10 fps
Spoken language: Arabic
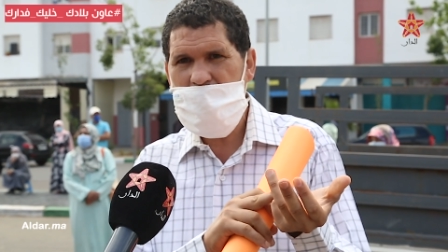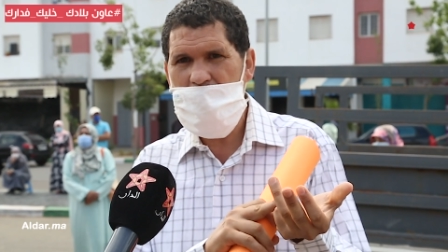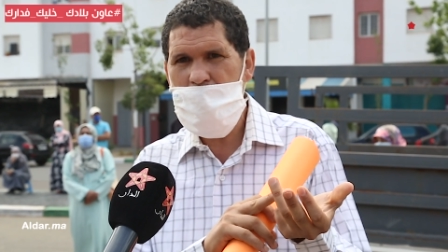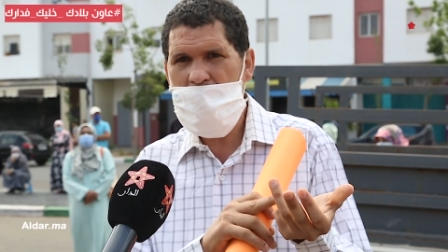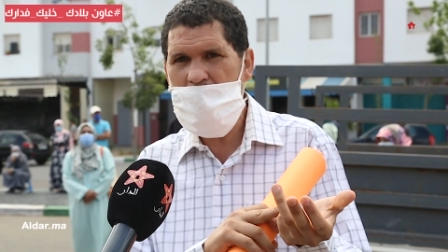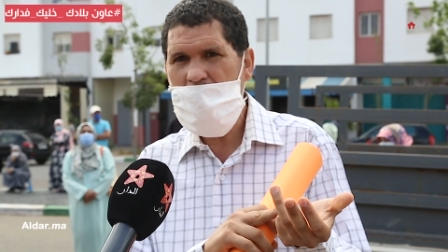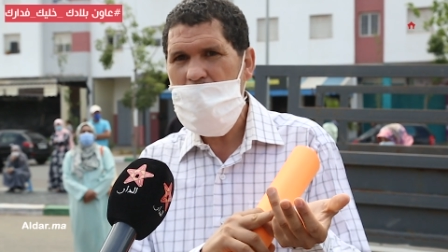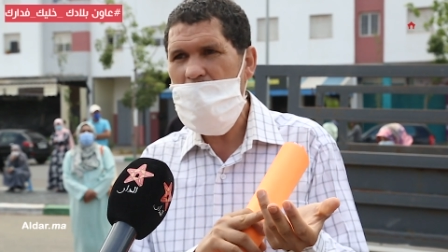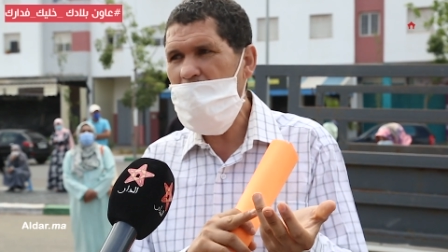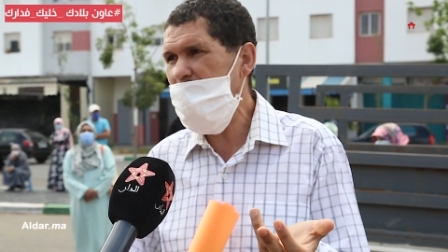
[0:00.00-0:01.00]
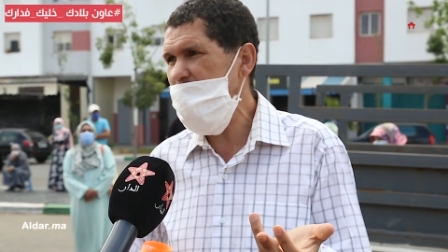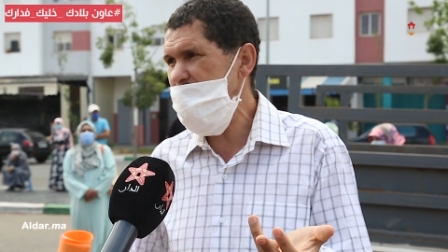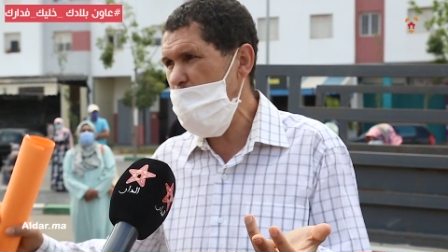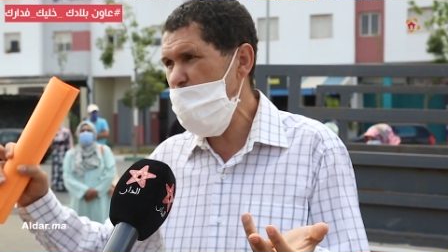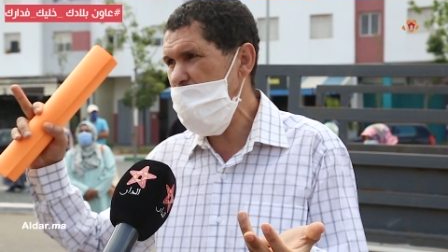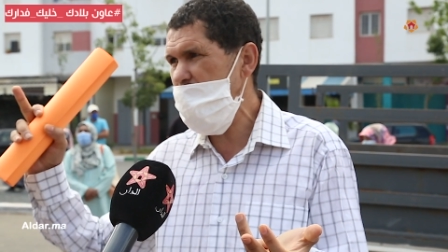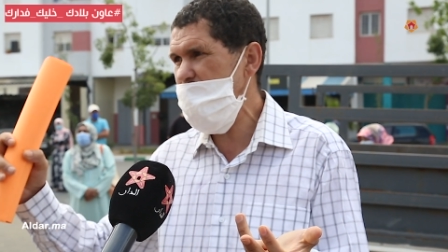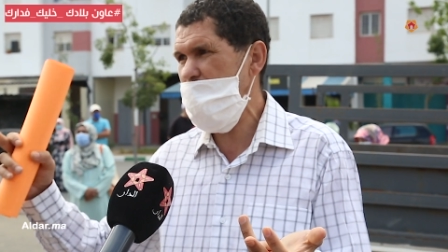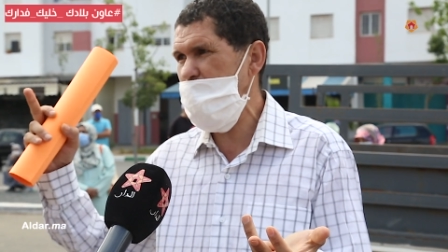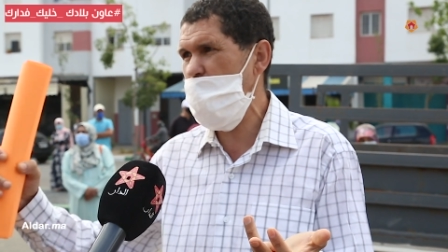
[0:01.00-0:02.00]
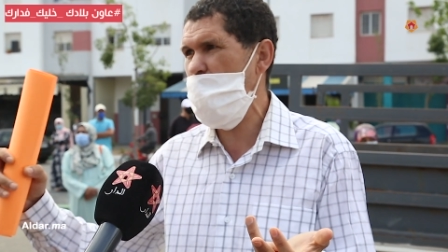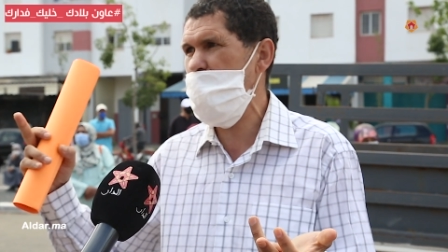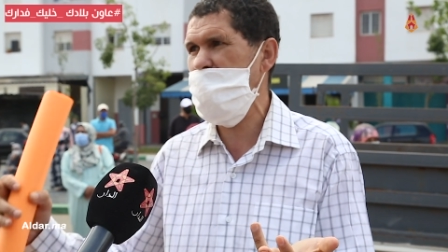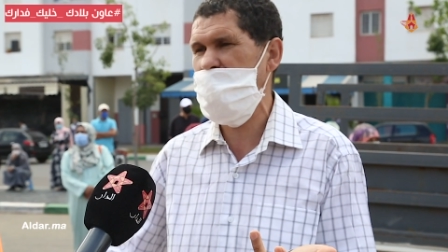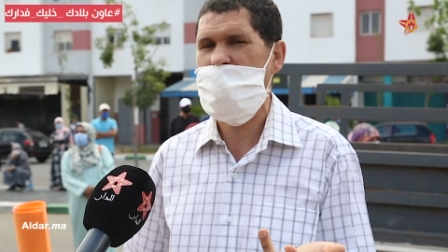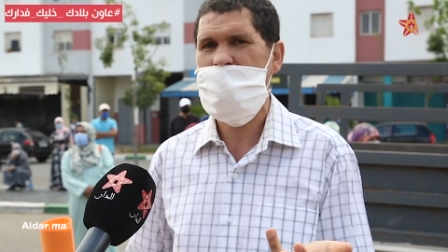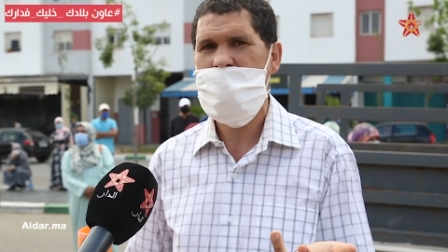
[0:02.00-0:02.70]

كما اقرتها وزاره التربيه الوطنيه